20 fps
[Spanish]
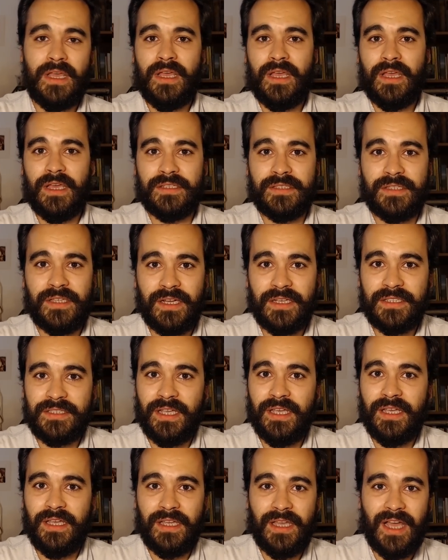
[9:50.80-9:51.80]
escenas
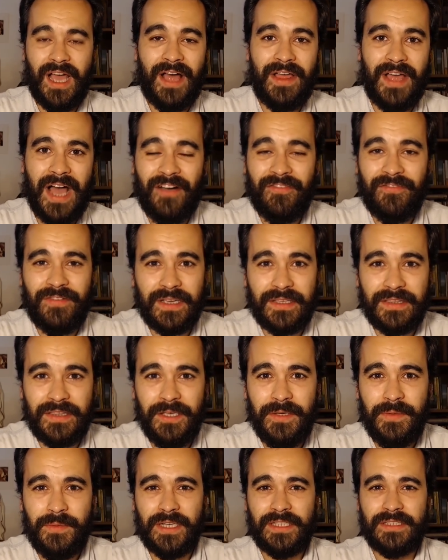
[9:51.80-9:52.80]
eh,
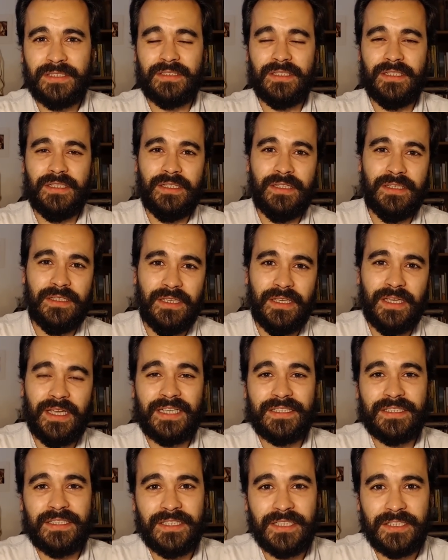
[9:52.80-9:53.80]
afectivas y,
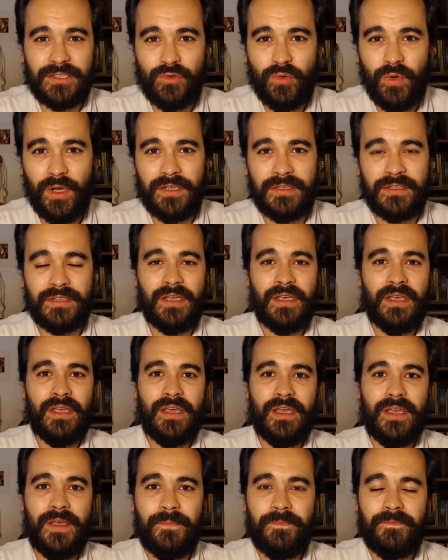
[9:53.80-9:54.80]
casi sexuales,
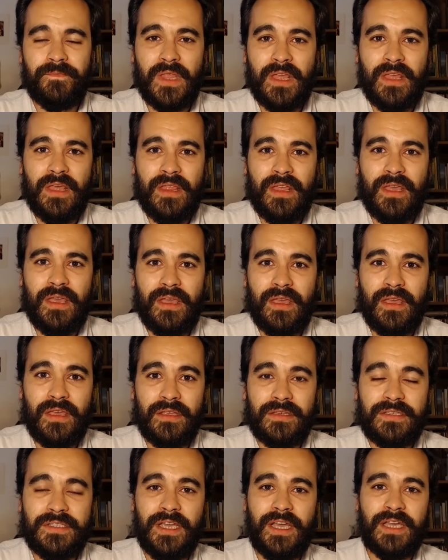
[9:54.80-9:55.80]
¿eh?
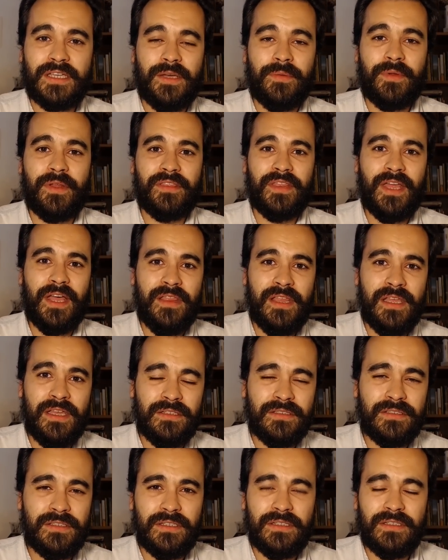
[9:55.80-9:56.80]
Eh, chicas
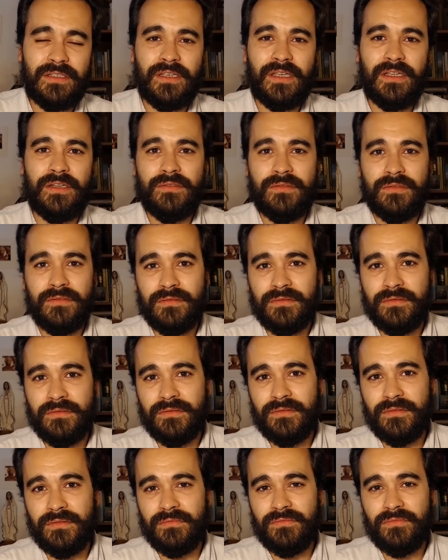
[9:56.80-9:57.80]
abrazadas
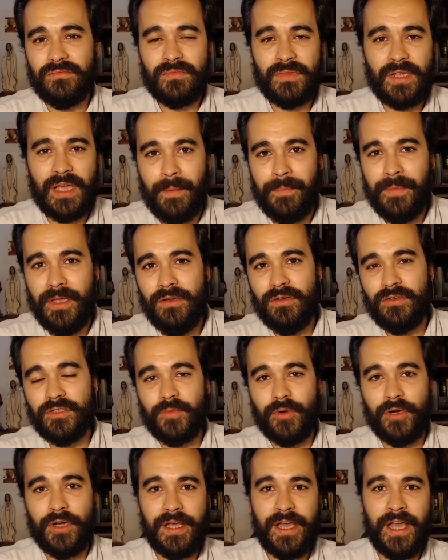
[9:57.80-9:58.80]
en, caminos
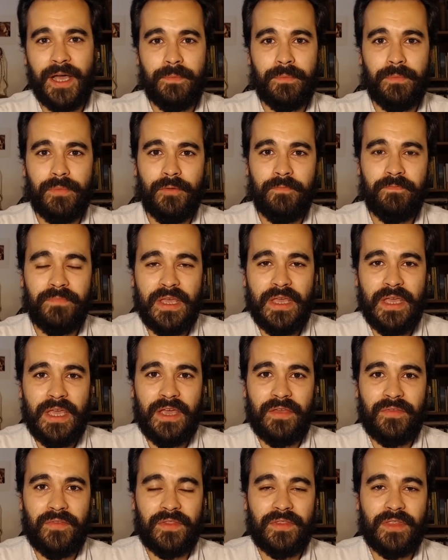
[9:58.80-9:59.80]
por el campo,
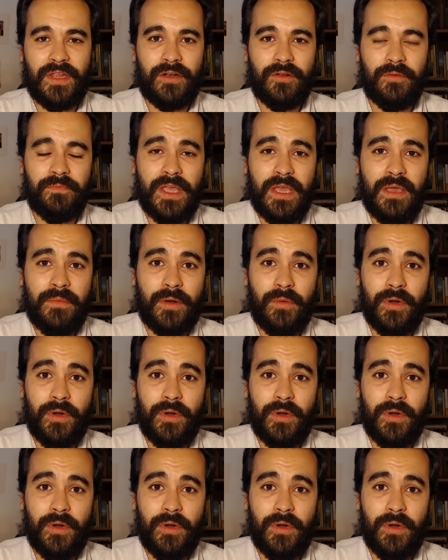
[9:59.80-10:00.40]
etc. Pero